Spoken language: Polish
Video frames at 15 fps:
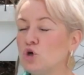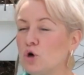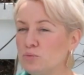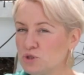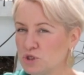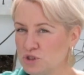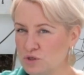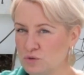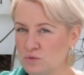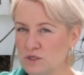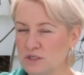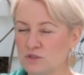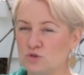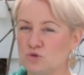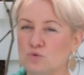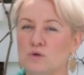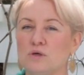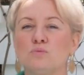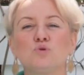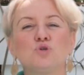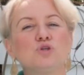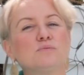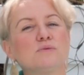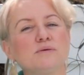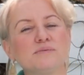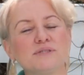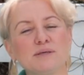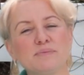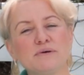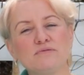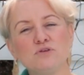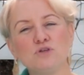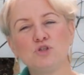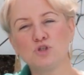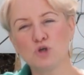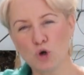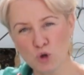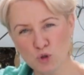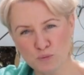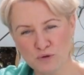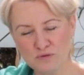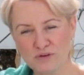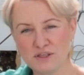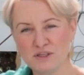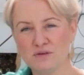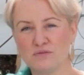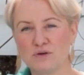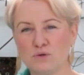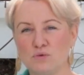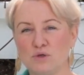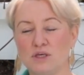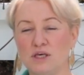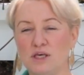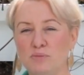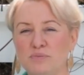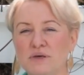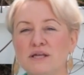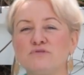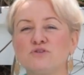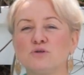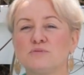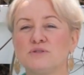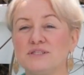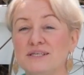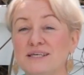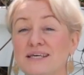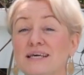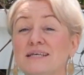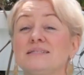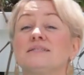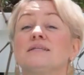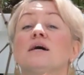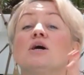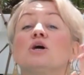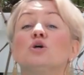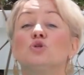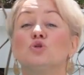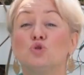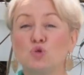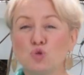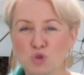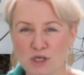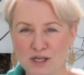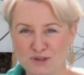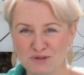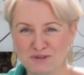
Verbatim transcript: dobrze się u nas czuły, musimy im zapewnić odpowiednie warunki i pierwszym z nich jest duża